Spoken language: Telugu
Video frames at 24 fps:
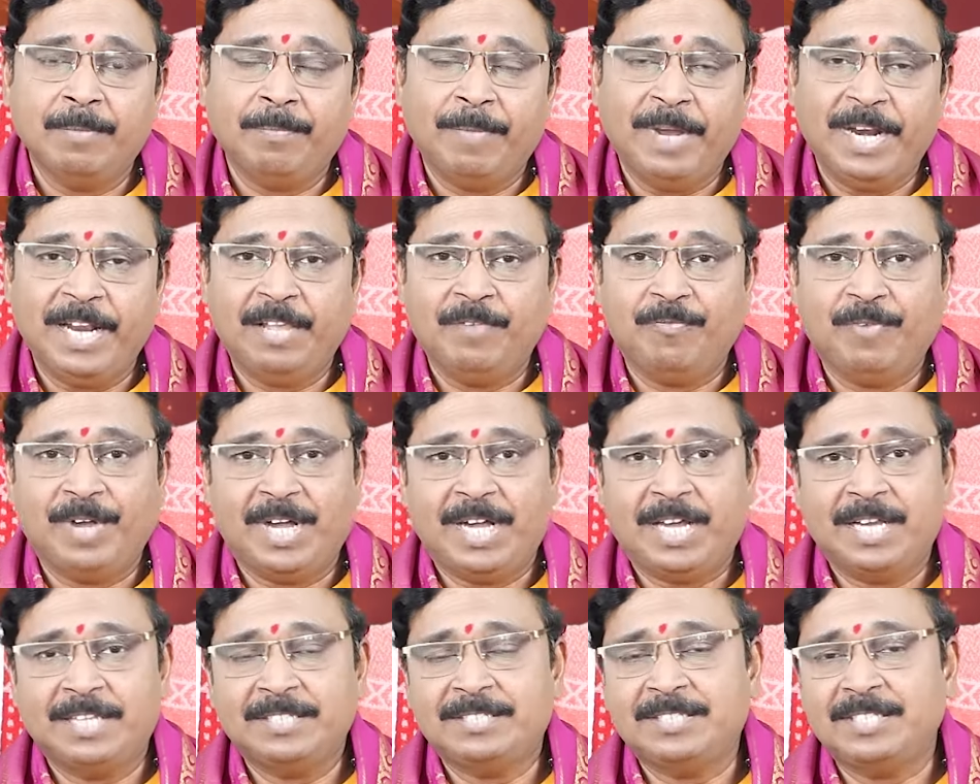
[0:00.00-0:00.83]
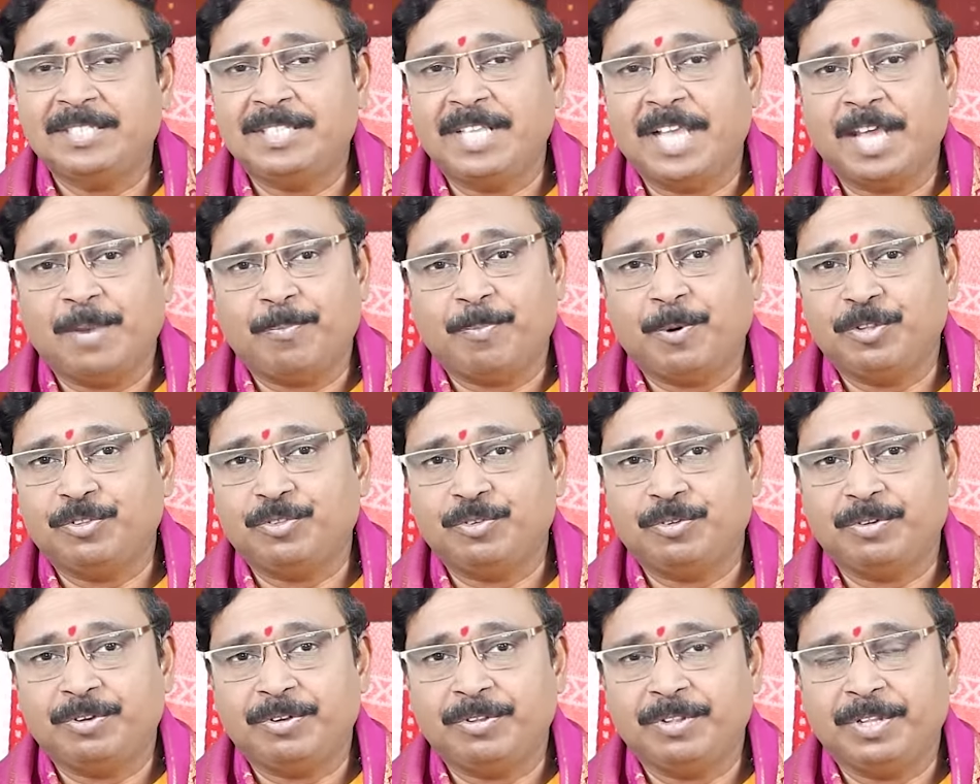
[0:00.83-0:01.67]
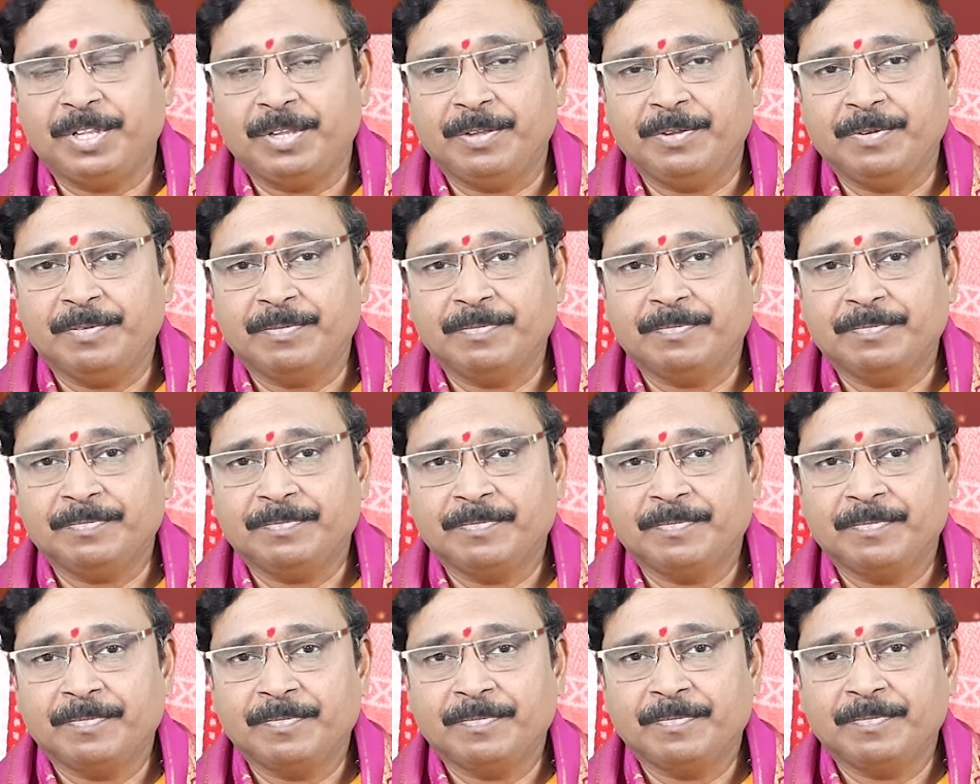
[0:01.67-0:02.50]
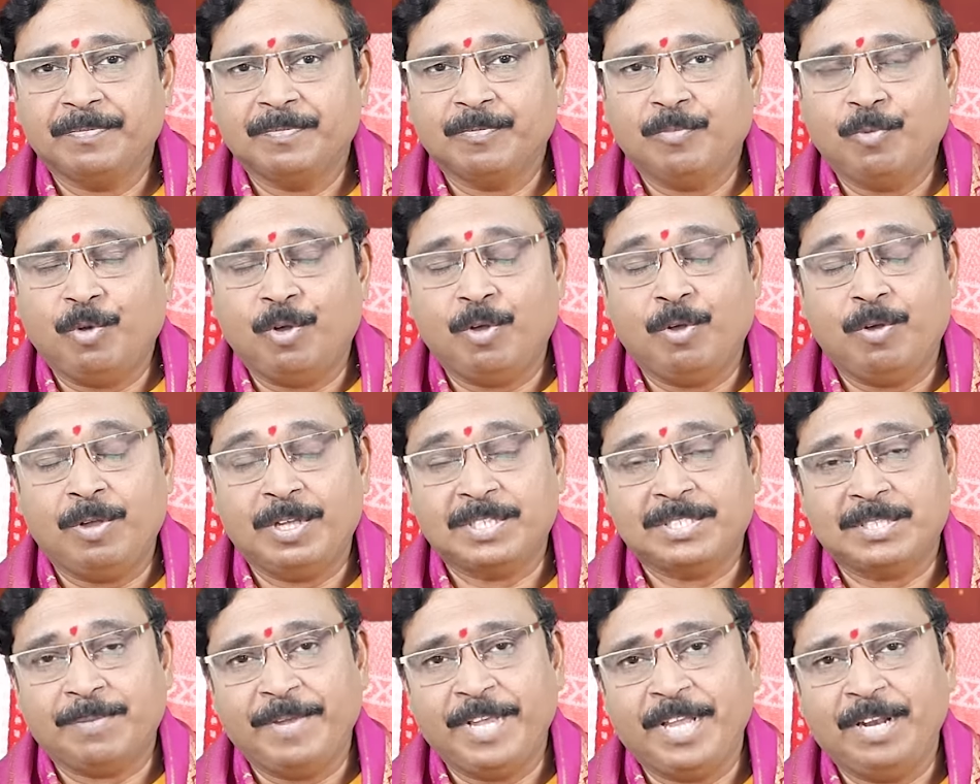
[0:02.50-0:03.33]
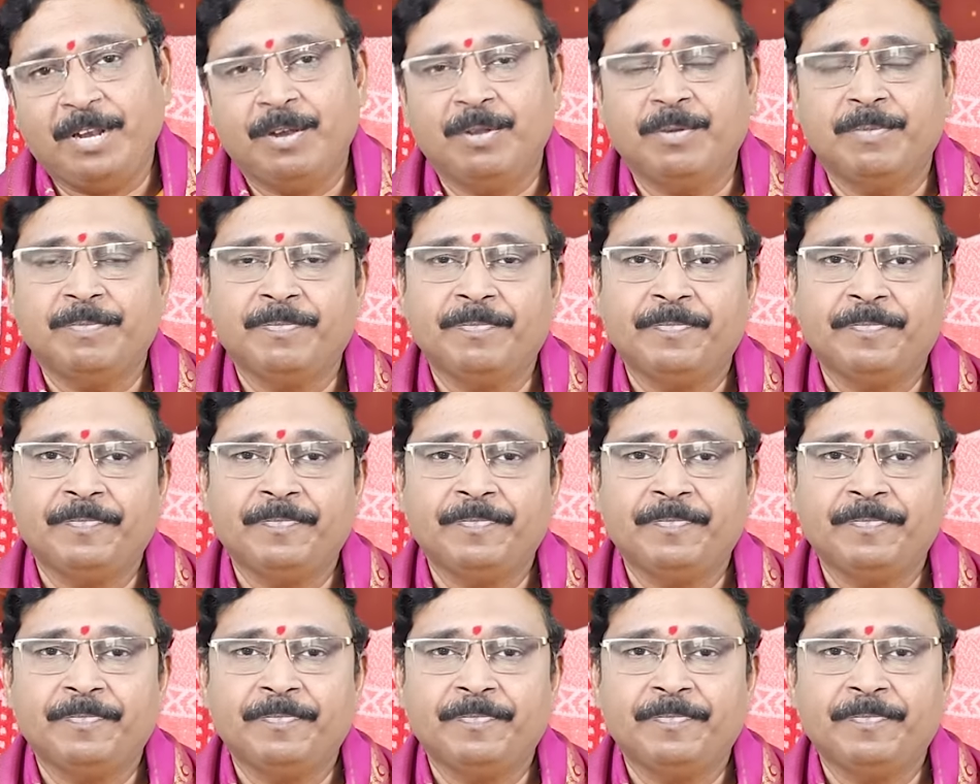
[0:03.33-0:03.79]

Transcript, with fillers: మనకి వక్రస్థితి ఏర్పడుతుంటుంది ఒక్కొక్క సమయంలో